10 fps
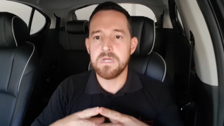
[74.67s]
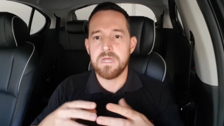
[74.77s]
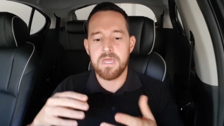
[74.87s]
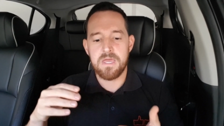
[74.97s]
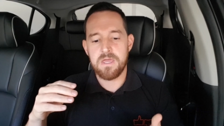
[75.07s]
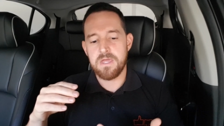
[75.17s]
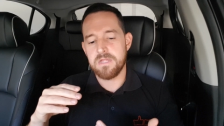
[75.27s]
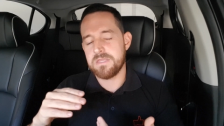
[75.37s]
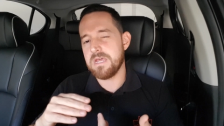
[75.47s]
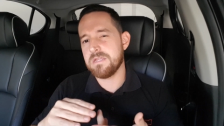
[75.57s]

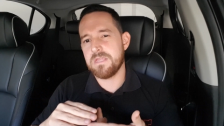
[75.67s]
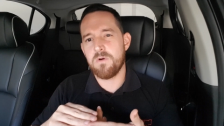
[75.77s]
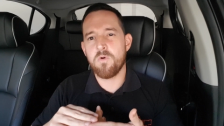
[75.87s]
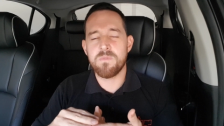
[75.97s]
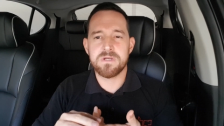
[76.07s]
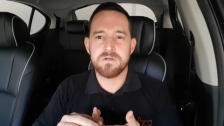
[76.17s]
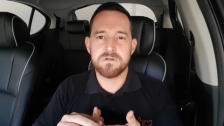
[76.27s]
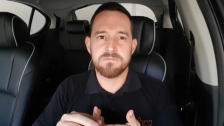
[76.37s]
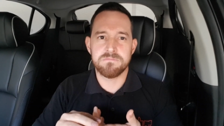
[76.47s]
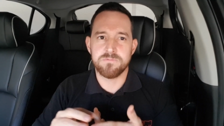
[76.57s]
É, tem que ter alguma,
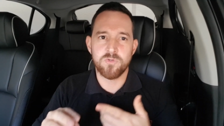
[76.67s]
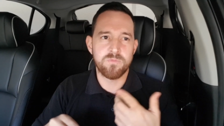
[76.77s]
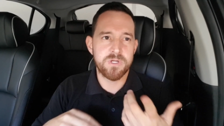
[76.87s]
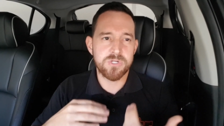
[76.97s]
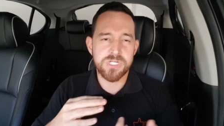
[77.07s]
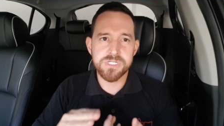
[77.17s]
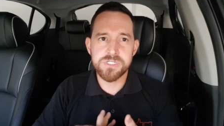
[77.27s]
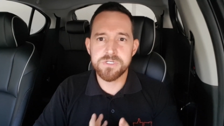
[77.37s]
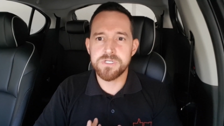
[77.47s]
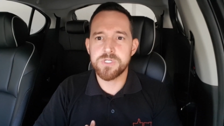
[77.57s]
ah, um, número X de,